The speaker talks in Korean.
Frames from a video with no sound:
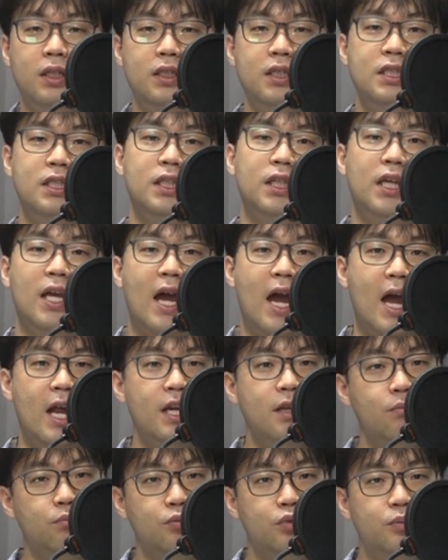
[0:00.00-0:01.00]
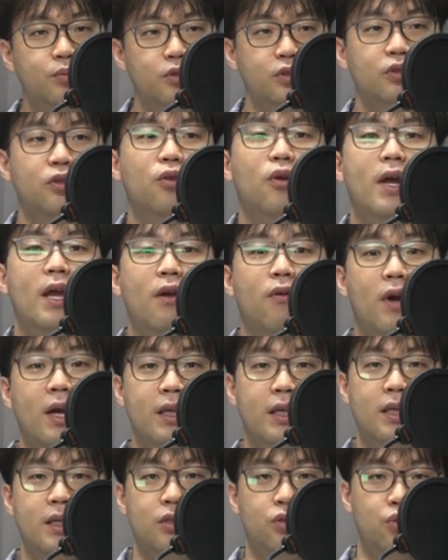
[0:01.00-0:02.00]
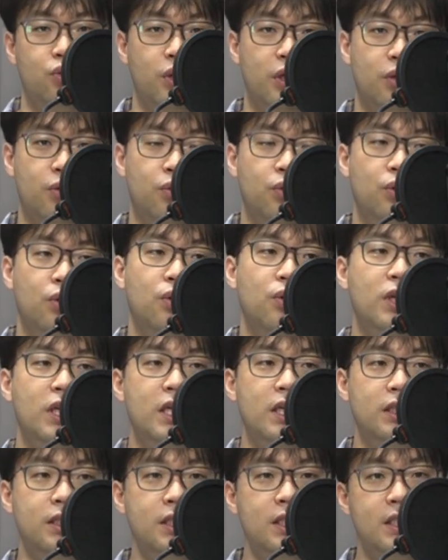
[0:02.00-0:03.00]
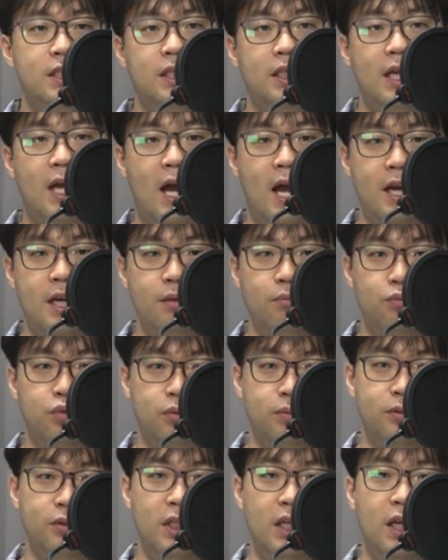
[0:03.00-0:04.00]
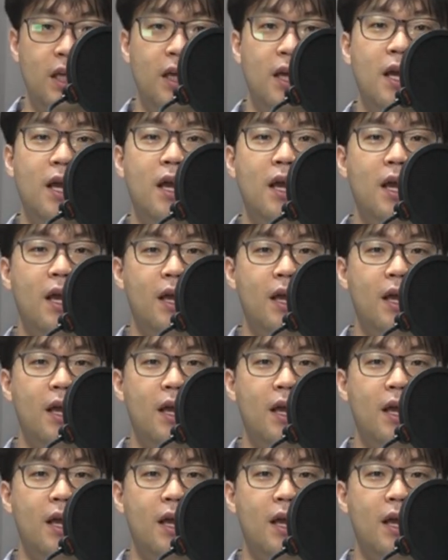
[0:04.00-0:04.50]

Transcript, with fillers: 의식이 아닌 부분과의 관계일 수도 있고, 이 의식이 아닌 부분이